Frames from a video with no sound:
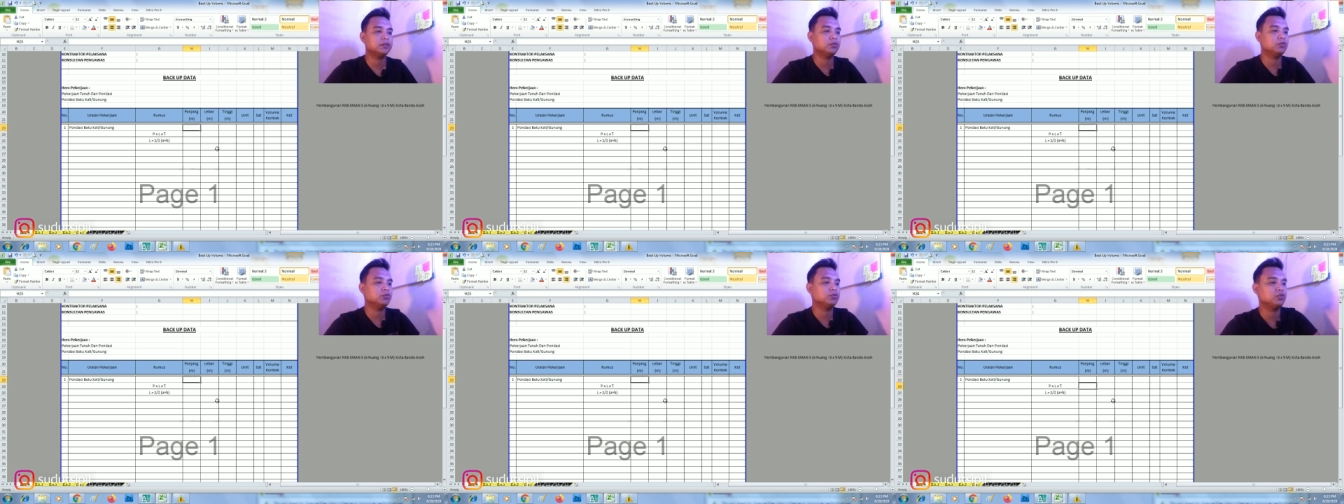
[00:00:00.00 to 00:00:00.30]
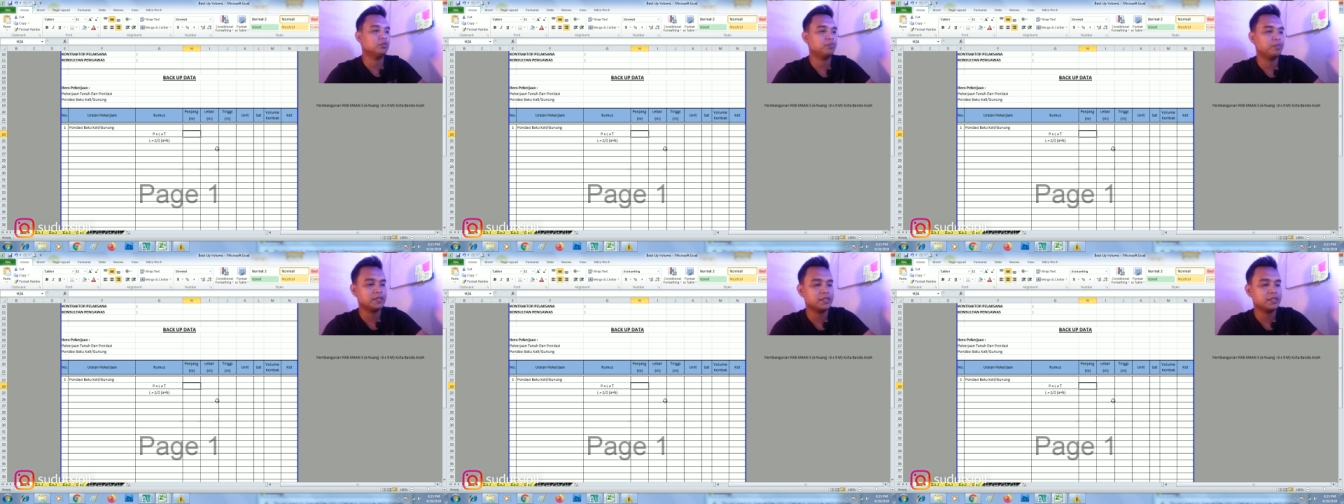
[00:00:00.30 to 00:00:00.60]

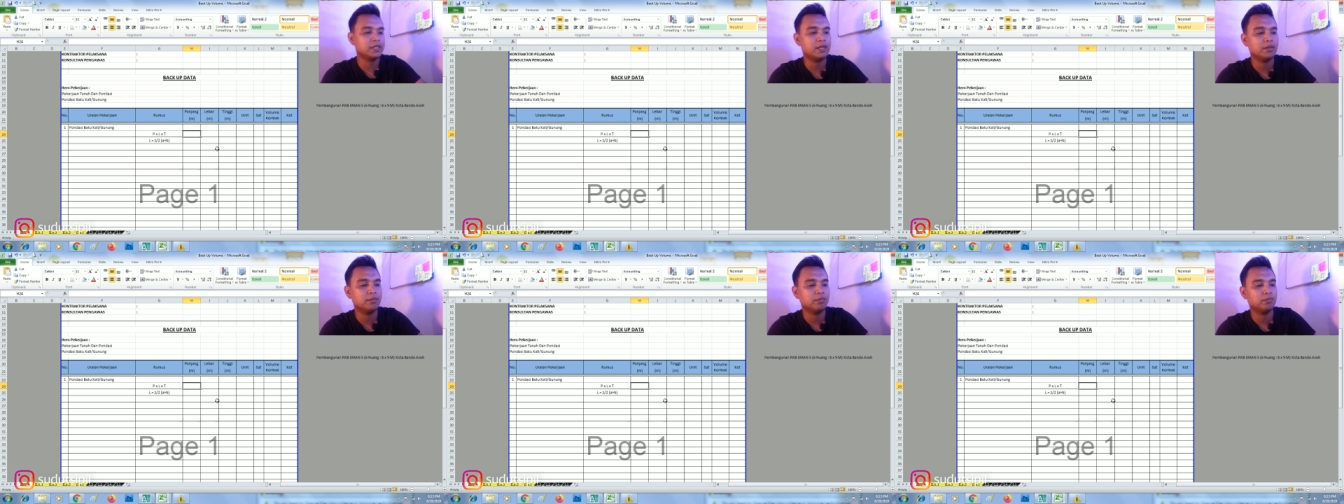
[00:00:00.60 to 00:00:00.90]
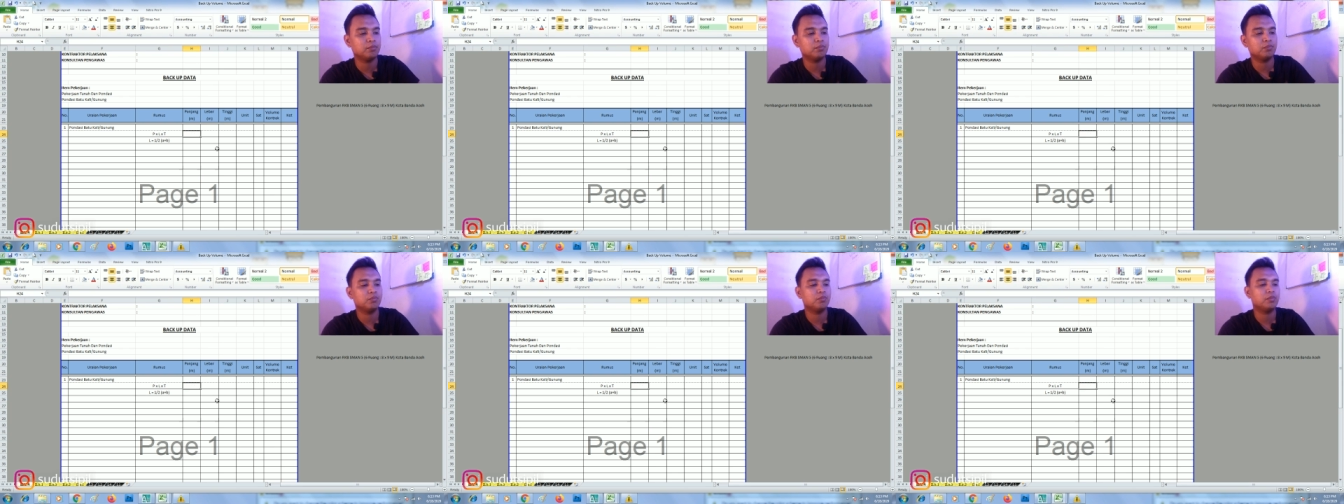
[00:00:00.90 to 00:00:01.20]
untuk
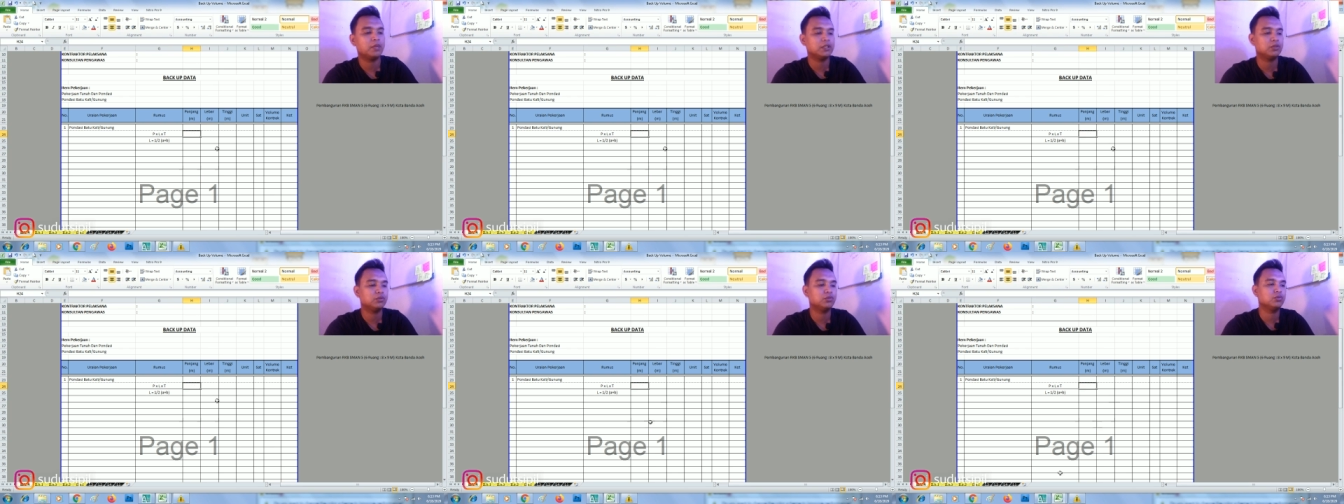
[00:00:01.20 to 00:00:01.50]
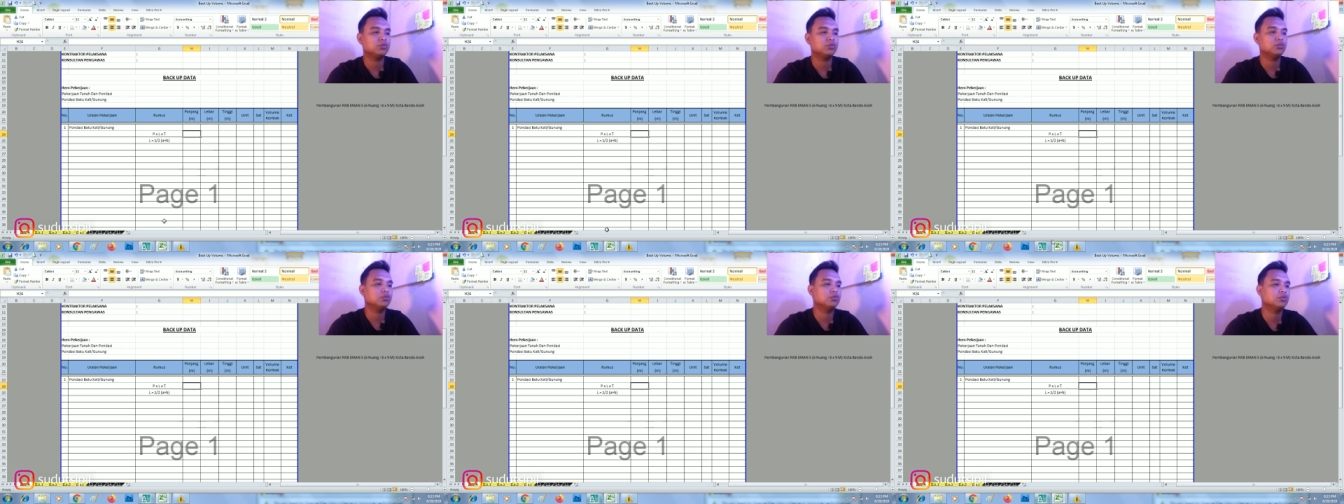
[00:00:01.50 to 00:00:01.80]
pasangan
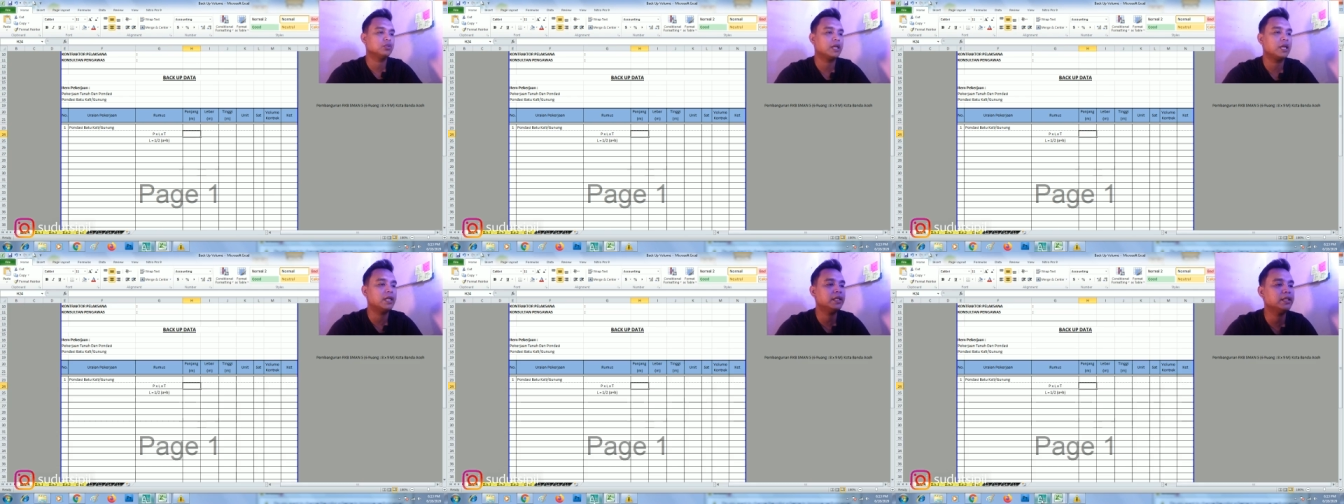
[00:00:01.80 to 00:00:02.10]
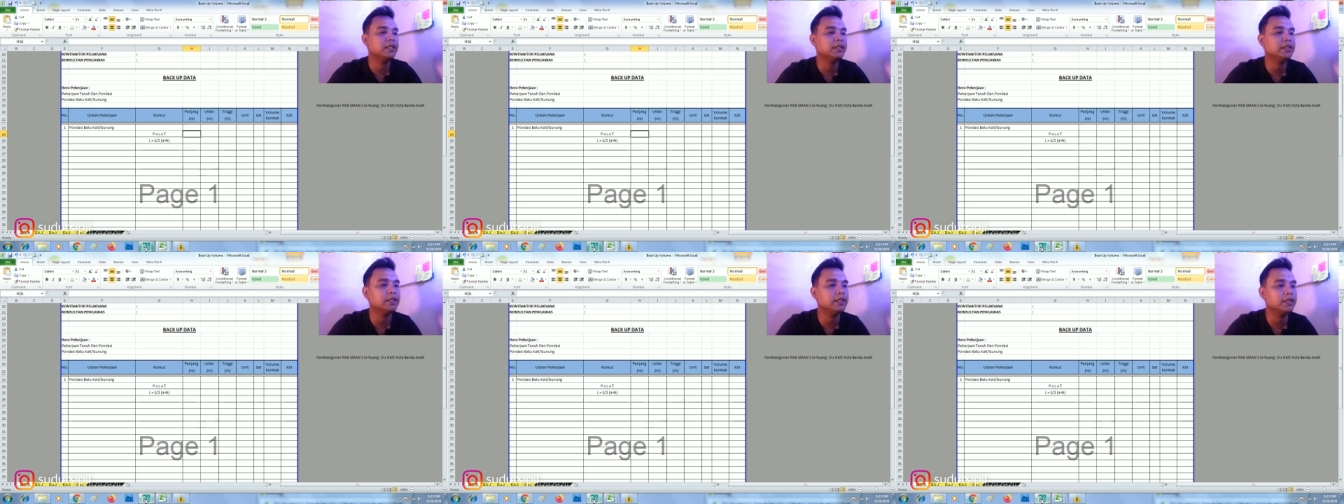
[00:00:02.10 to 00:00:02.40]
batu
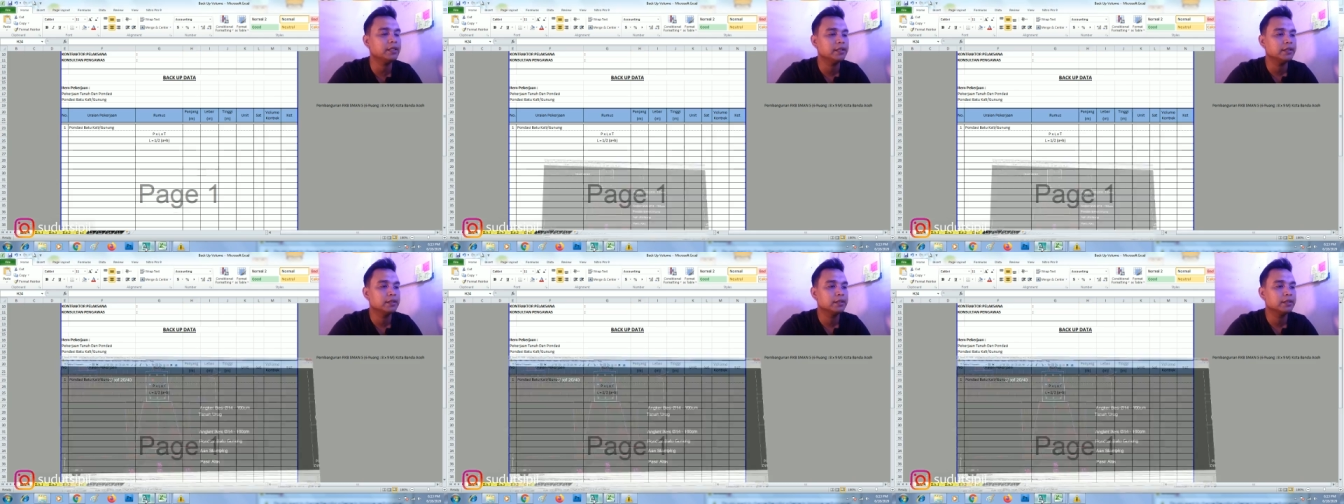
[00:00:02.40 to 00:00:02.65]
kali ini